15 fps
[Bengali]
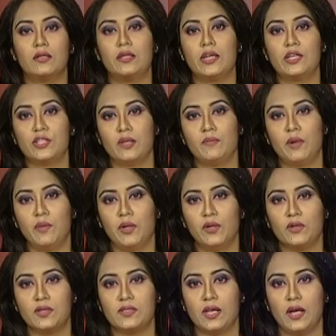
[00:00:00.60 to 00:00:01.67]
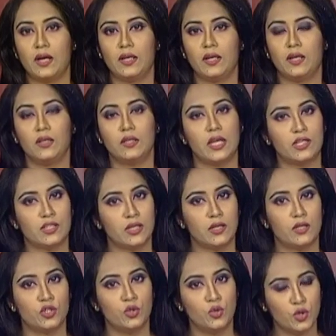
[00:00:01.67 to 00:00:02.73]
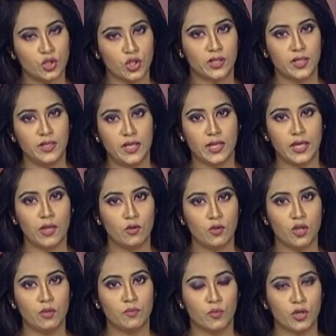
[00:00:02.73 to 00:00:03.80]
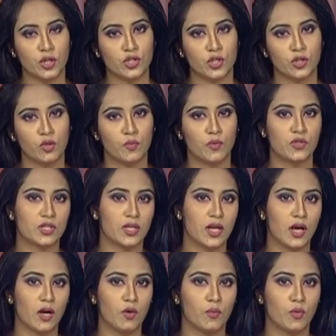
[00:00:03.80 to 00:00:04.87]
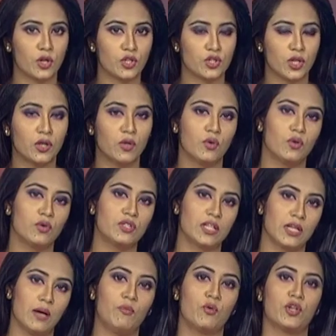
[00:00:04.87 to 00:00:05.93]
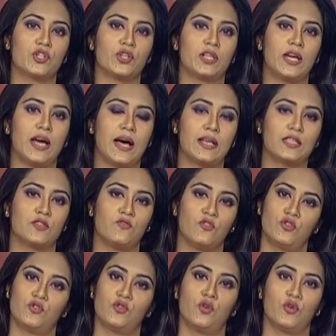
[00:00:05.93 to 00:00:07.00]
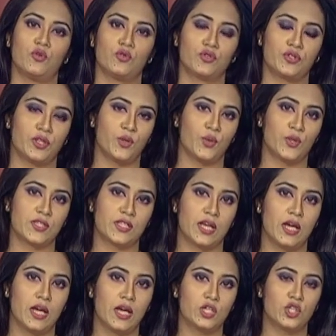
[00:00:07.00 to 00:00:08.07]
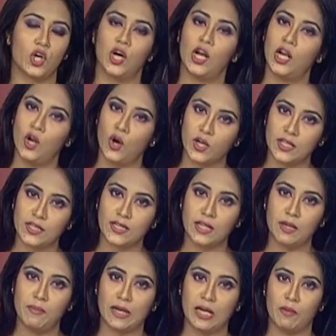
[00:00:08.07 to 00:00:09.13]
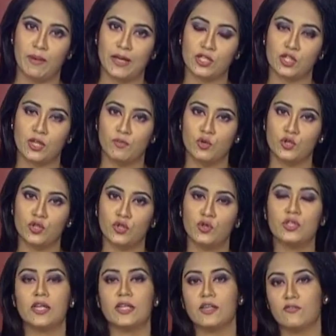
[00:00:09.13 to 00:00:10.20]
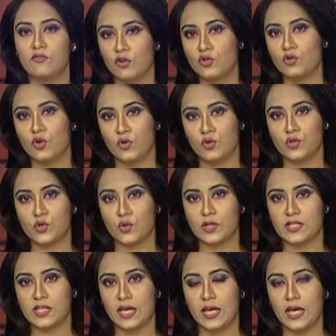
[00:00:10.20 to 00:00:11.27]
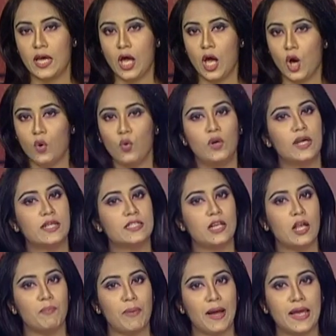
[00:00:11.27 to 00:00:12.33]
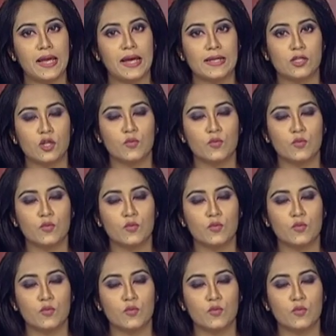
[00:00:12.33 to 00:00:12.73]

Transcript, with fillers: দেশের বিভিন্ন স্থানে দেশে দু শতাধিক ইউনিয়ন পরিষদ উপজেলা পরিষদ ও জেলা পরিষদে আজ ভোট গ্রহণ অনুষ্ঠিত হচ্ছে সকাল নয়টা থেকে বিকাল পাঁচটা পর্যন্ত টানা ভোট গ্রহণ চলছে খুলনা জেলার পাইগাছা